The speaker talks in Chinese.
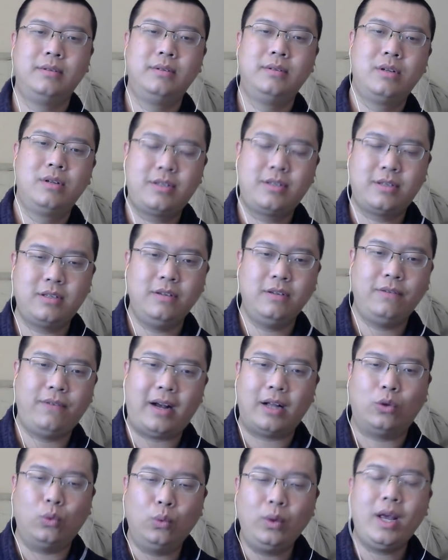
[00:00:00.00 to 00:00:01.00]
司法
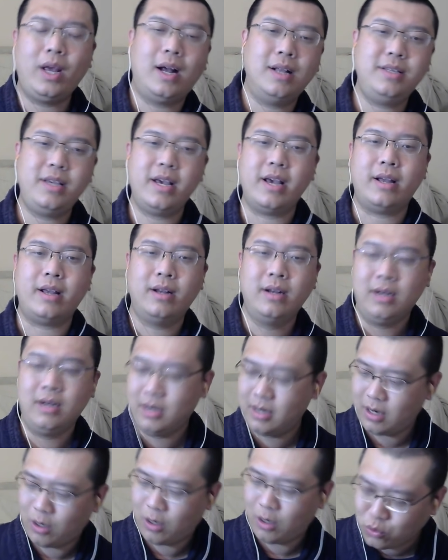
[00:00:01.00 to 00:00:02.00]
独立案件，
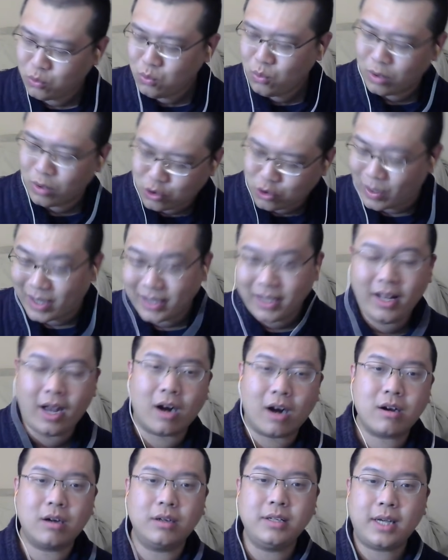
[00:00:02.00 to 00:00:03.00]
然后中国抓那两
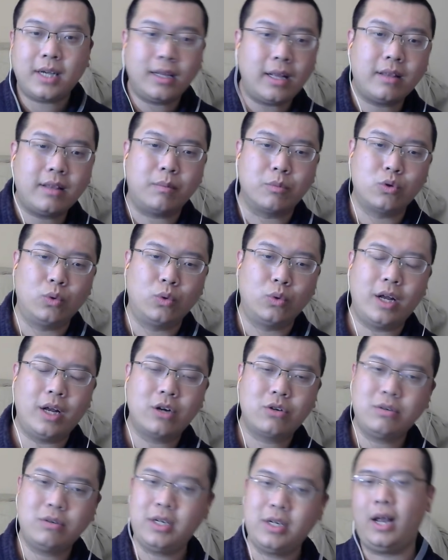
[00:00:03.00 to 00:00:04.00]
个人，加拿大怎么说呢？
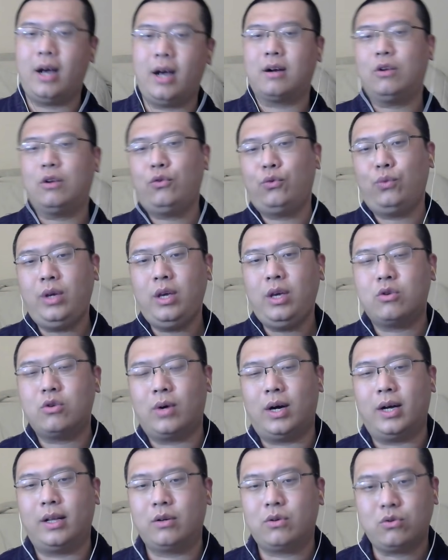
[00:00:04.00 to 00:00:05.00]
说这两个人随意
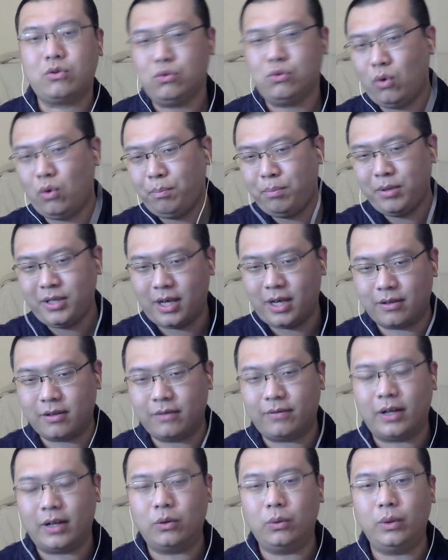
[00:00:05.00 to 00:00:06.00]
抓的，说中国不讲司
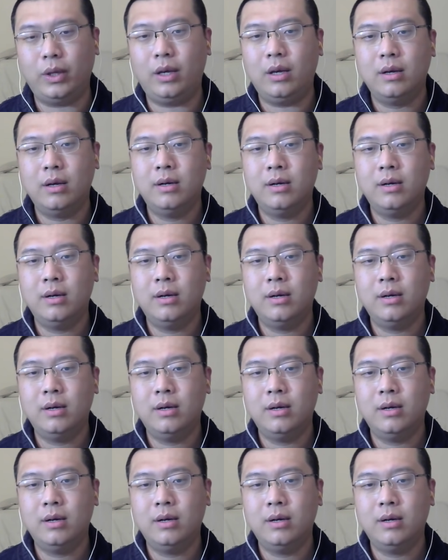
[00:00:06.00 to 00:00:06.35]
法独立。